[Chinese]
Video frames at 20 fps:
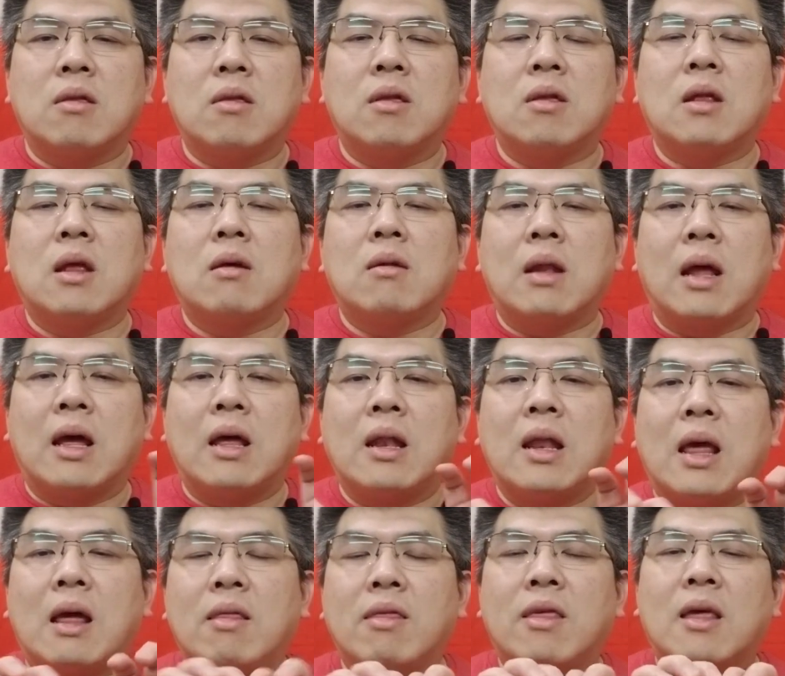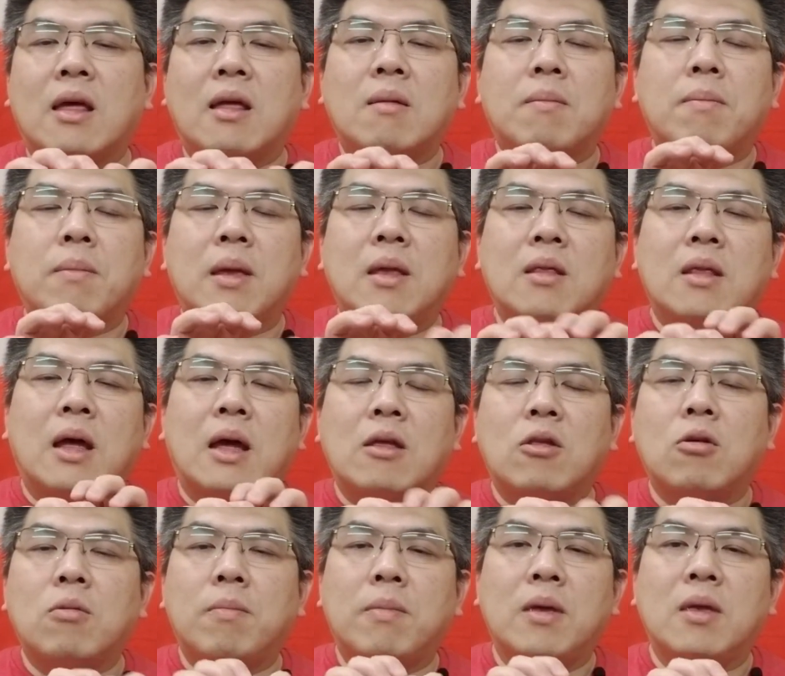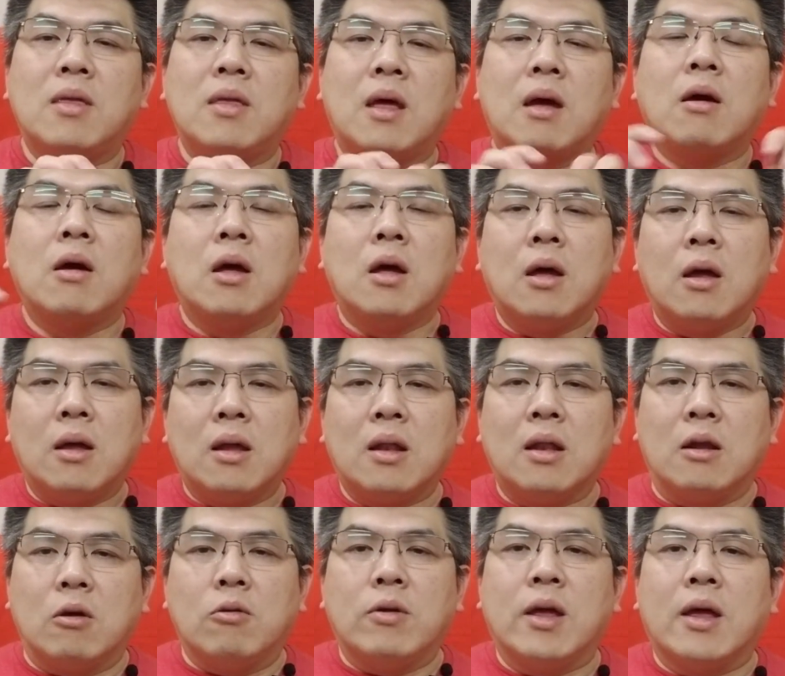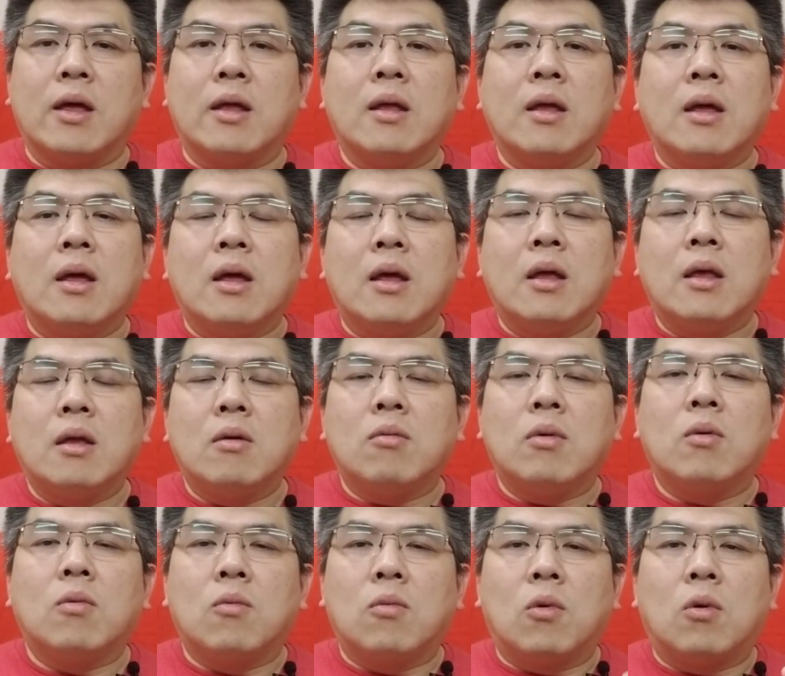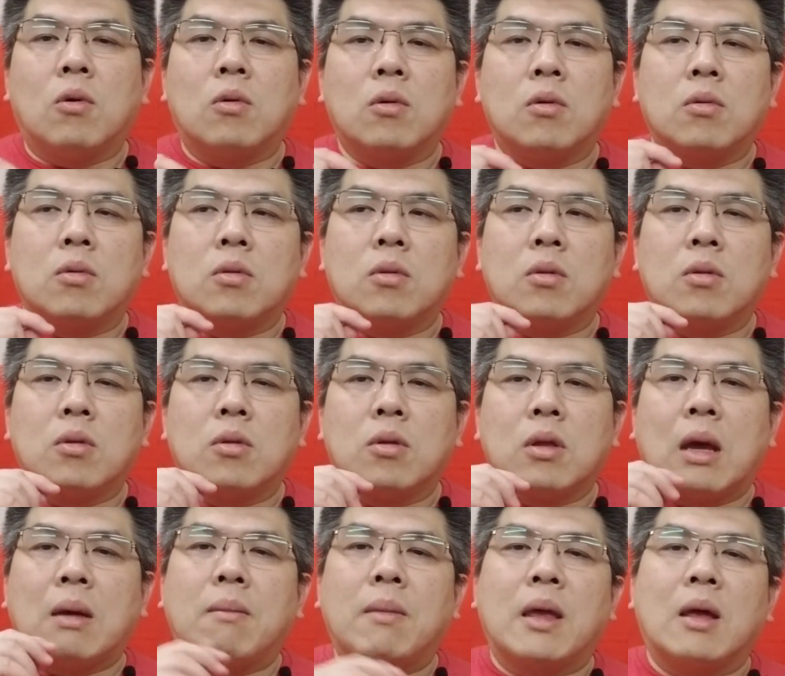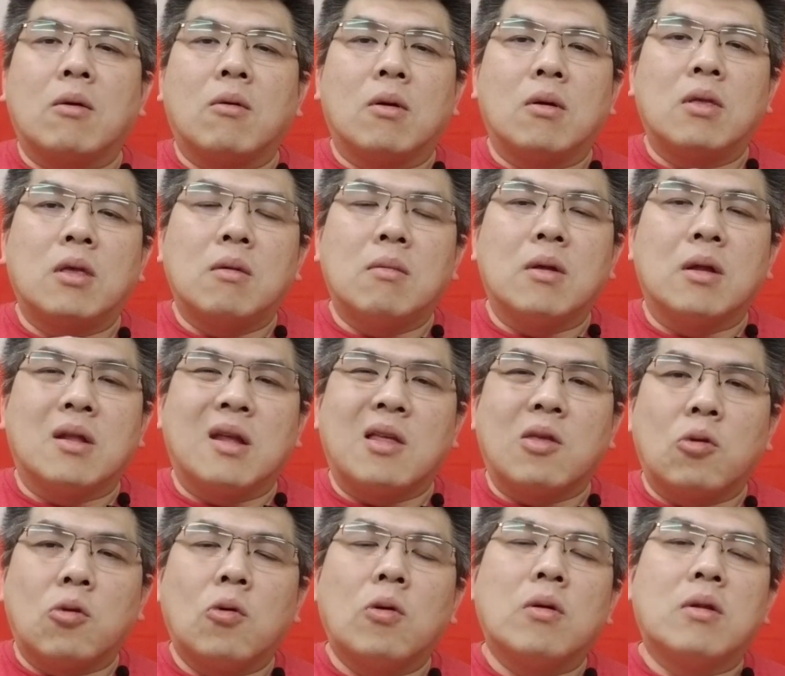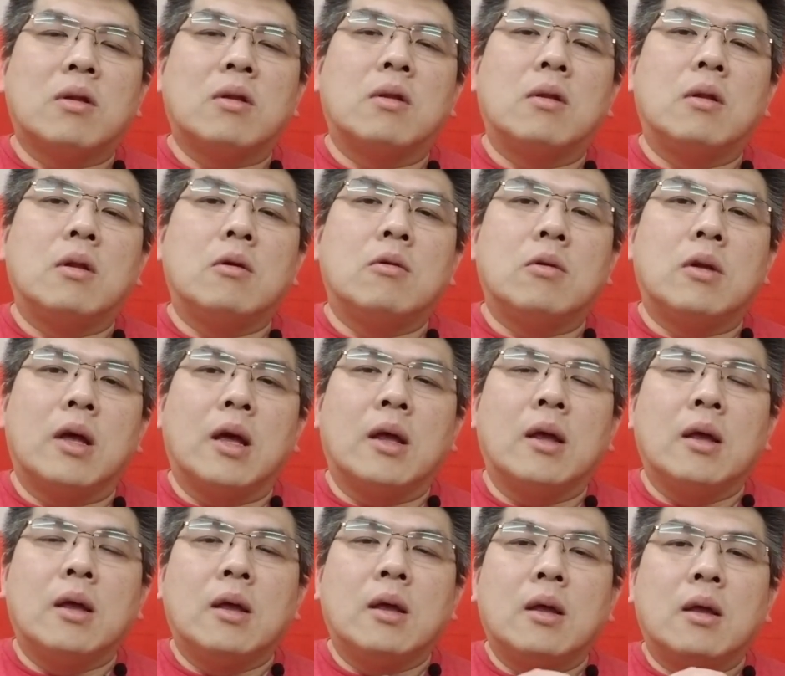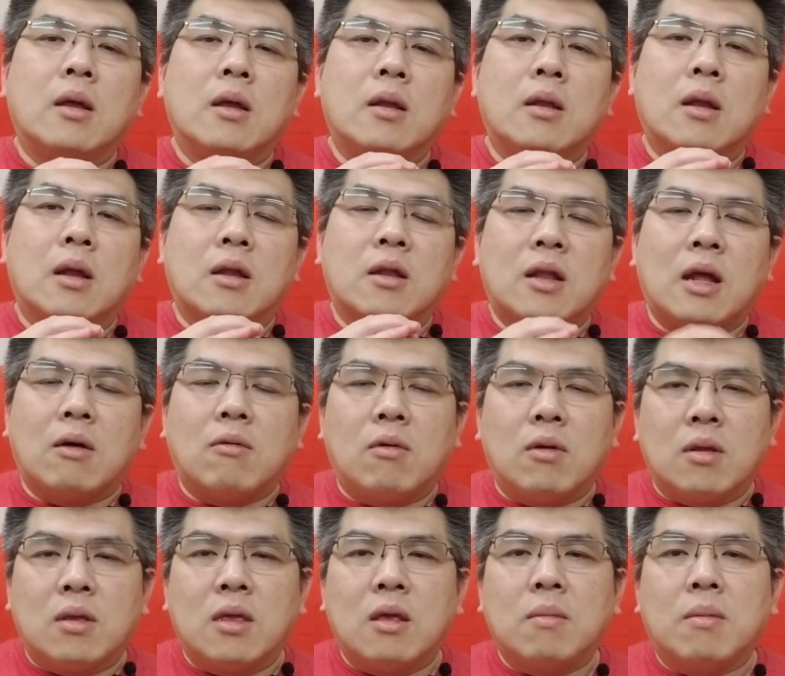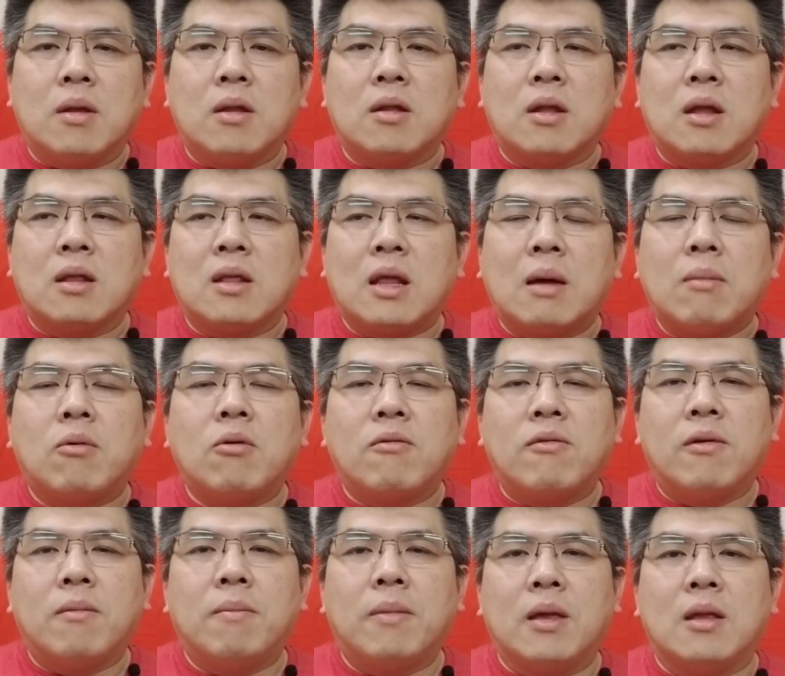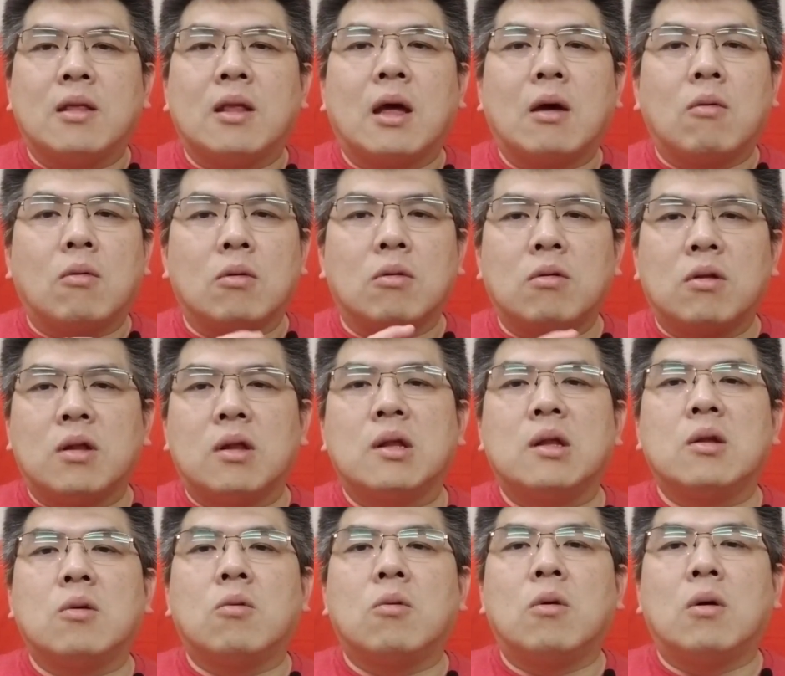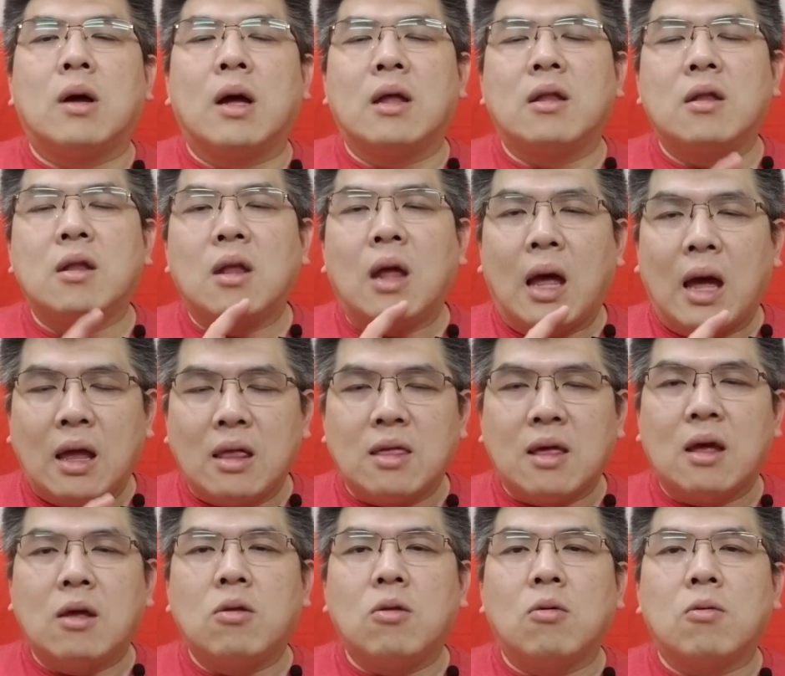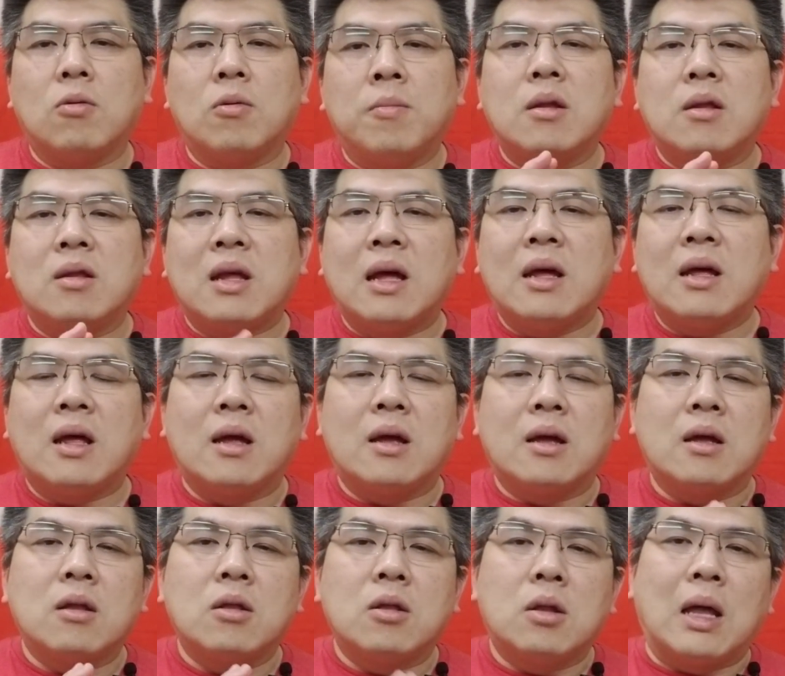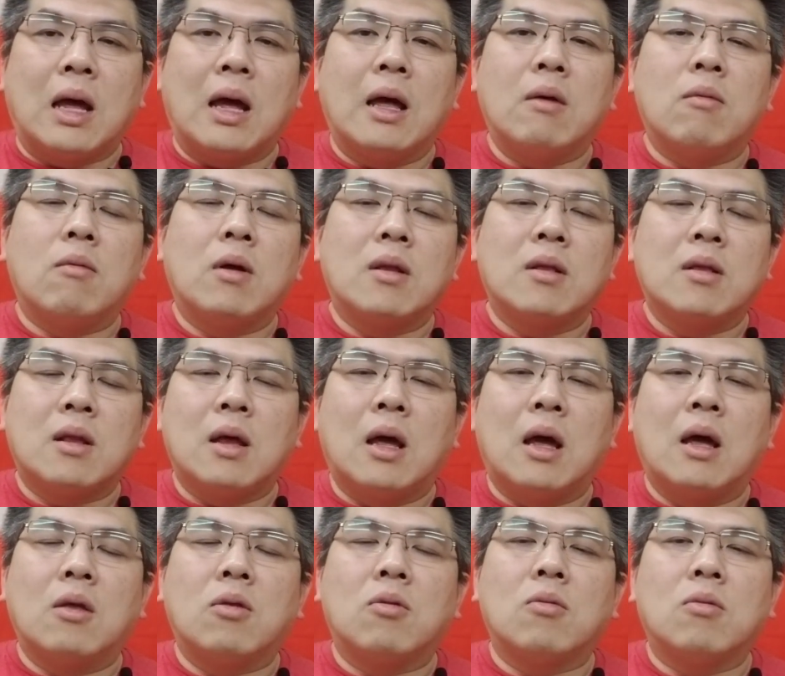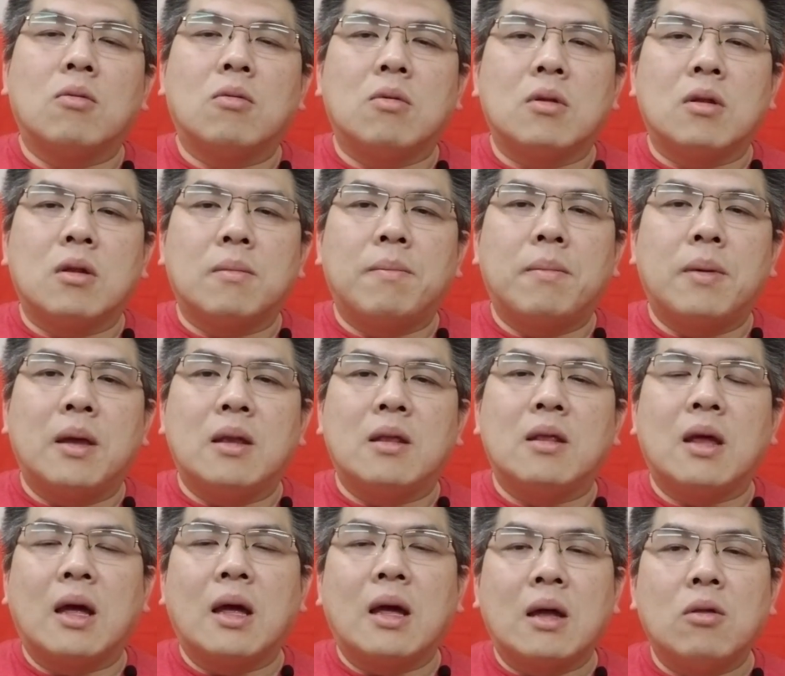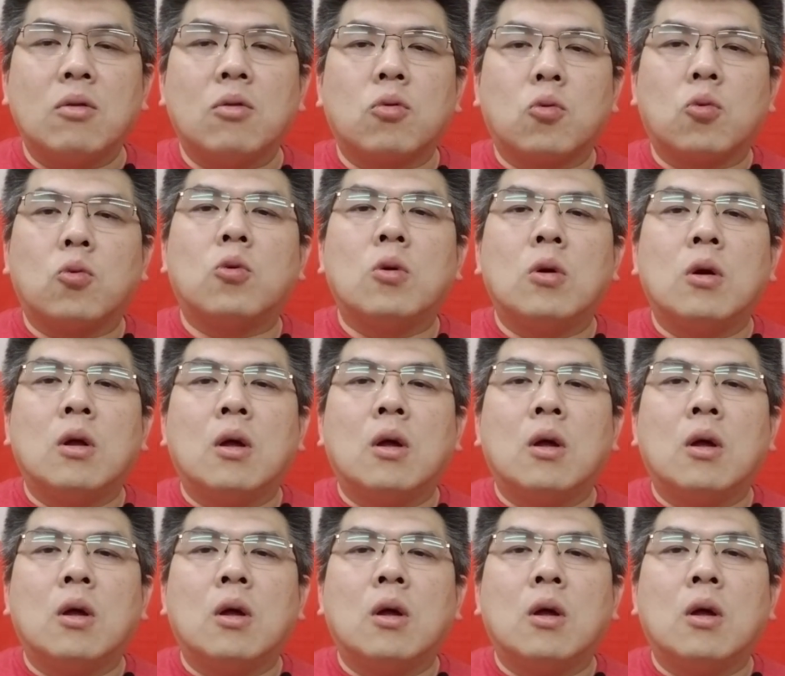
知道哪两家平台去比较，留言。因为我在美国基本上做了十六年，那上网基本上大部分平台我都试过，还是还在用。香港跟台湾啊中国的平台很多，